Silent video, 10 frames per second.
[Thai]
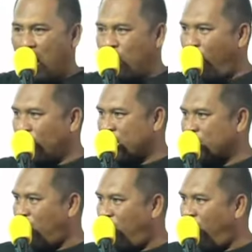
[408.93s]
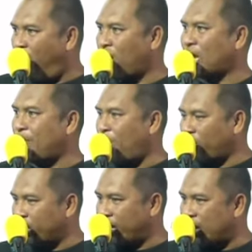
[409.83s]
งคนที่โกหกกับค
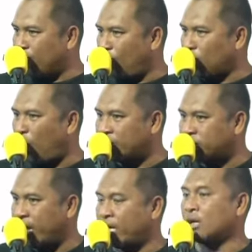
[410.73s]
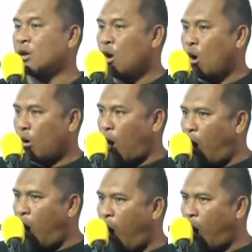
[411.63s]
นที่เดินพูดความจริงโก
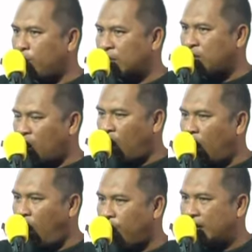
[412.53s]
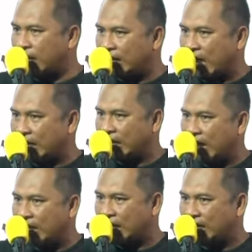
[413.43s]
หกมันต้องโกหกไปเรื่อยๆ
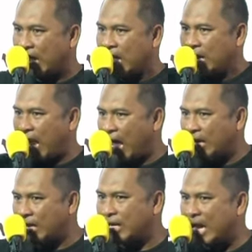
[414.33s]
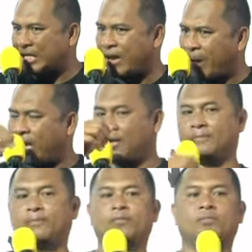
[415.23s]
เรื่อยๆเรื่อยๆและเรื่อยๆใช่ไหม
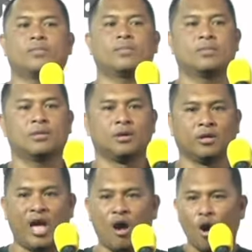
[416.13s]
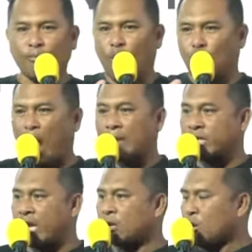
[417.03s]
แต่คนพูดความ
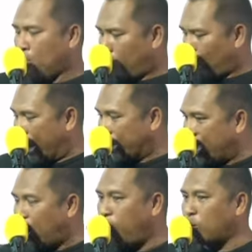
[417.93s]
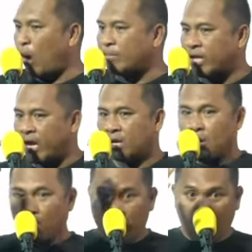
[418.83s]
จริง วันนี้ก็พูดความจริง
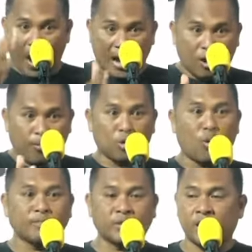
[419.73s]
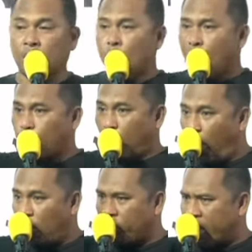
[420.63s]
เมื่อวานก็พูดความจริง พ
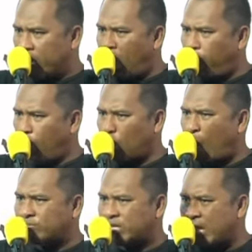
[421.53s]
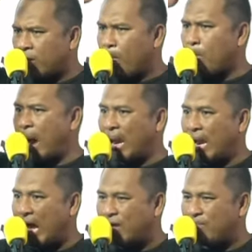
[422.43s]
รุ่งนี้ก็พูดความจริง มัน
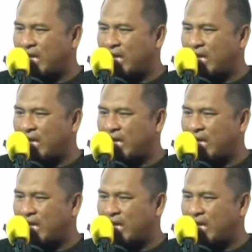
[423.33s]
เลยไม่